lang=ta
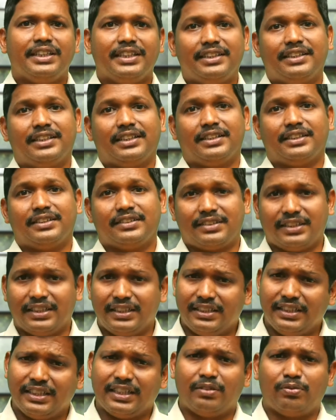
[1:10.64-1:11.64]
இந்த
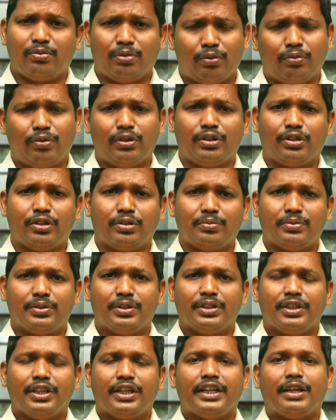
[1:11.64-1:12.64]
செய்திகள் ஒவ்வொன்றும்
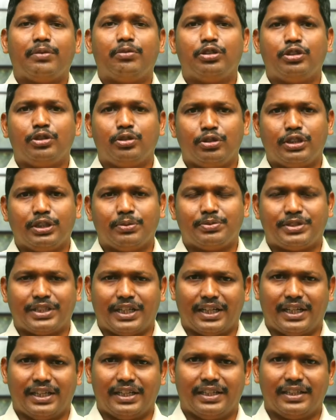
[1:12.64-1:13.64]
நமது யூடியூப்
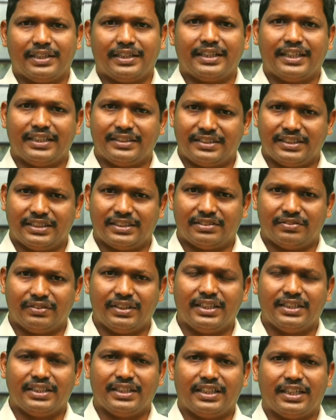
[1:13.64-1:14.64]
சேனலில் கிரேசியஸ்
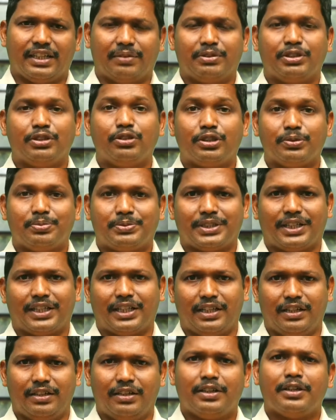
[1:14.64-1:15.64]
வேர்ட் என்ற நமது யூடியூப்
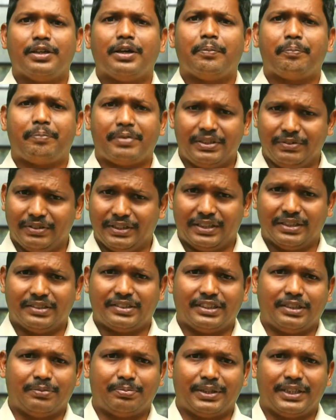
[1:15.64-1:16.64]
சேனலில் பதிவேற்றம்
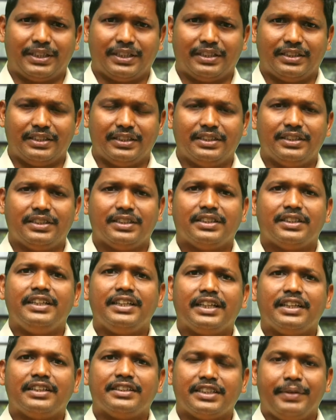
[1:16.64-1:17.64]
செய்யப்படுகிறது
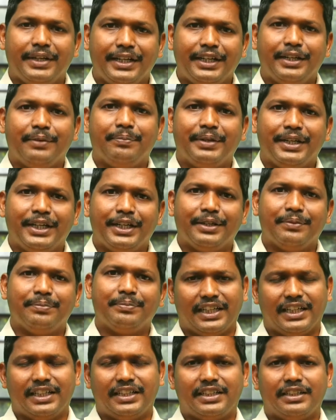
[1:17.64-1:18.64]
நீங்கள் மீண்டும் மீண்டும்
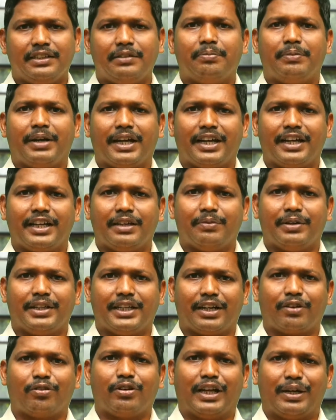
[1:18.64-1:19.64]
கேட்டு
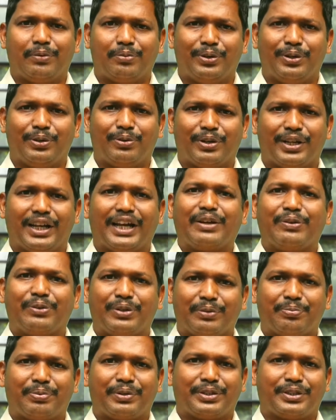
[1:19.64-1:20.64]
பயனடையும்படியாக உங்களுடைய அன்போடு கூட நாங்கள்
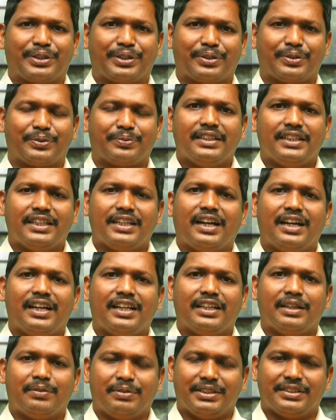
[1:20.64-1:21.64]
ஊக்கப்படுத்துகிறோம் இந்த
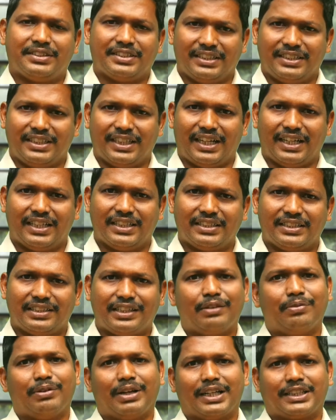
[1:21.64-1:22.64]
நாளில் நம்முடைய செய்தியாளர்
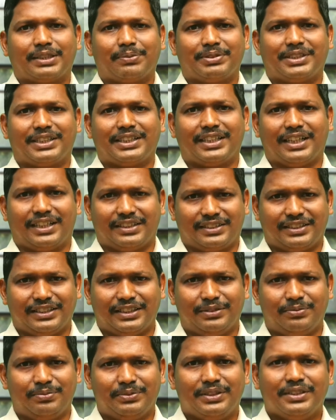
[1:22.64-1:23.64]
திருவள்ளாத்தி பத்திரிகையின்
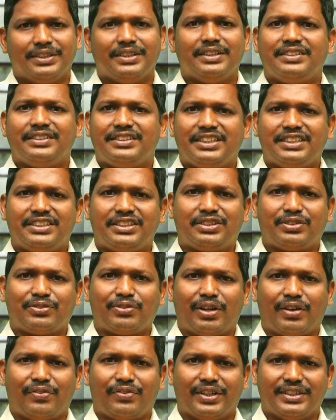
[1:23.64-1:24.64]
ஆசிரியரும் ஜீசஸ்
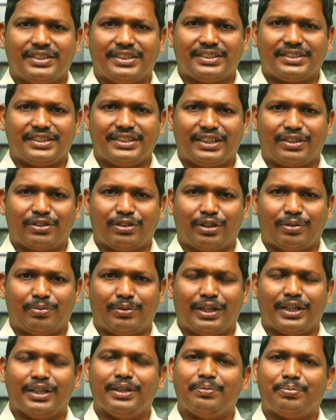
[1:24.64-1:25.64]
கிராப் வேஞ்சர்ஸ்
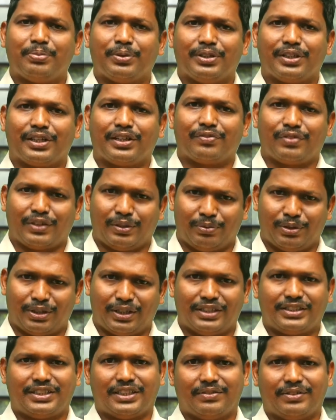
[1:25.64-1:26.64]
இயக்குனருமான போதகர் பிலமோன்
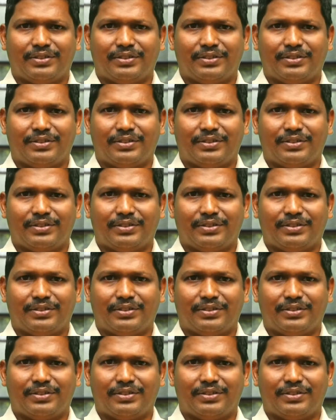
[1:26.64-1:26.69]
ராஜா